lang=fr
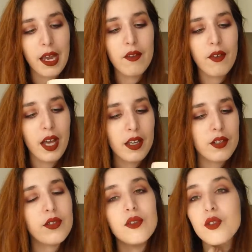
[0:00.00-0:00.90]
elle va
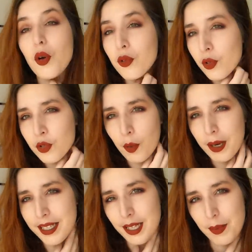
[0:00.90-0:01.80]
euh, se rendre sur
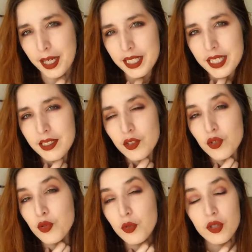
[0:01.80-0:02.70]
place à Paris,
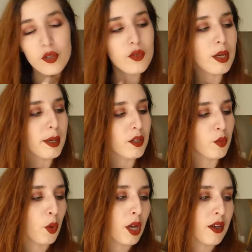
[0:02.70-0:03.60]
je suppose dans son
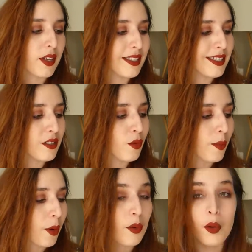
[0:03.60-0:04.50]
appartement, elle va essayer de
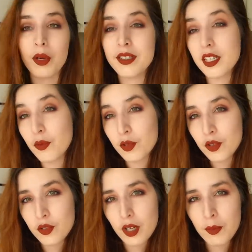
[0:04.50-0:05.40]
comprendre euh, les
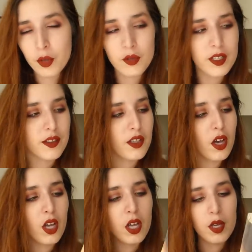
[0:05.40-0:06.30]
circonstances de la mort de sa
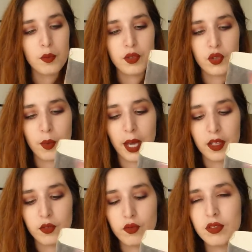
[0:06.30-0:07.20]
sœur, puisque
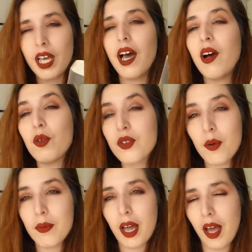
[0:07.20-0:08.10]
bah du coup ça
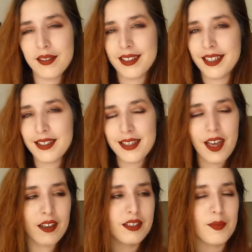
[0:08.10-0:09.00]
ressemble à un
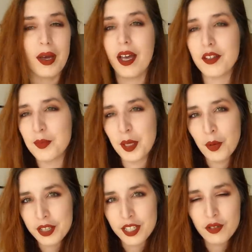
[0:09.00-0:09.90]
assassinat, hein, c'est pas, pas une
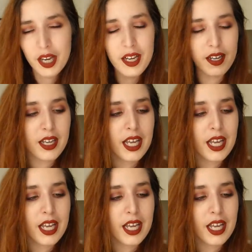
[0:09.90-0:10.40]
mort naturelle